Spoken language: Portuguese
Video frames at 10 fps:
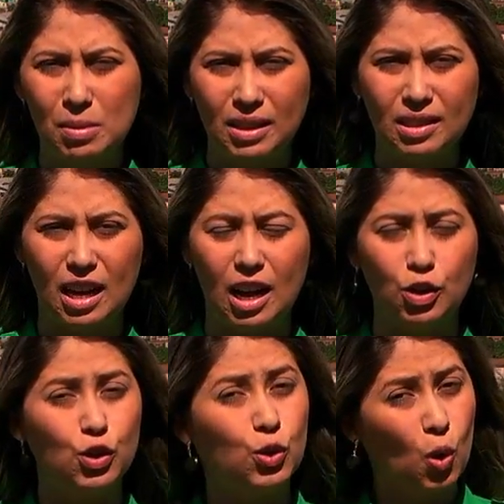
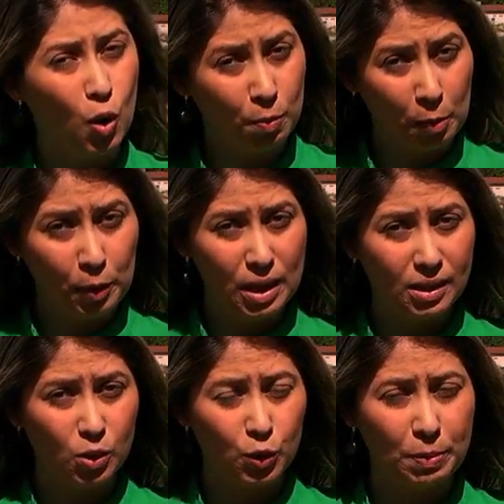cidades com
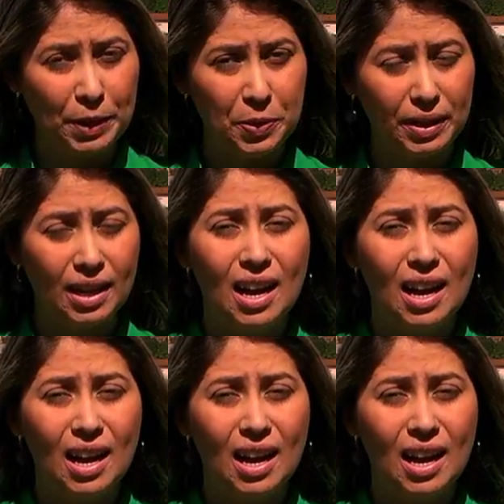população superior